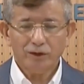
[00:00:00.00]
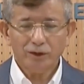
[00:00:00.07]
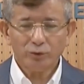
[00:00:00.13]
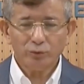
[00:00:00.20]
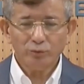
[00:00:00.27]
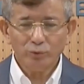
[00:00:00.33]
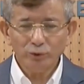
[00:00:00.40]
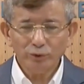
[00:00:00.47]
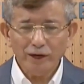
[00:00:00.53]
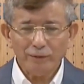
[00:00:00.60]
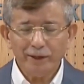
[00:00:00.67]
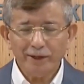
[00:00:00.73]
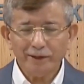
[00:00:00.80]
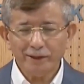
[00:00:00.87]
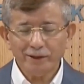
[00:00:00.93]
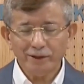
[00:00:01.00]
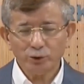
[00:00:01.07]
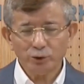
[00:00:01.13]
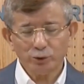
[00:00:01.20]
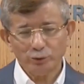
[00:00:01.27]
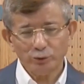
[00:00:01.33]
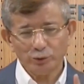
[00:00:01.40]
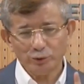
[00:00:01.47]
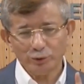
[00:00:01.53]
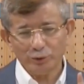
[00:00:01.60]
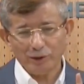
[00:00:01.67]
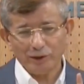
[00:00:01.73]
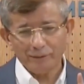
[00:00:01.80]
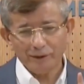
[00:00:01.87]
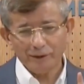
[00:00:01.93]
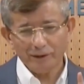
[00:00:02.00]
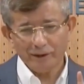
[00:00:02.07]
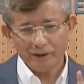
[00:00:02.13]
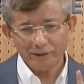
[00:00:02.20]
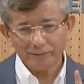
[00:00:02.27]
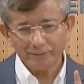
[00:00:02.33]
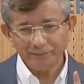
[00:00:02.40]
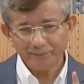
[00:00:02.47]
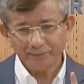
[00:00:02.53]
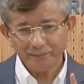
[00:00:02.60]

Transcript: Ve bunu yaparken de şunu düşünüyor olabilirler.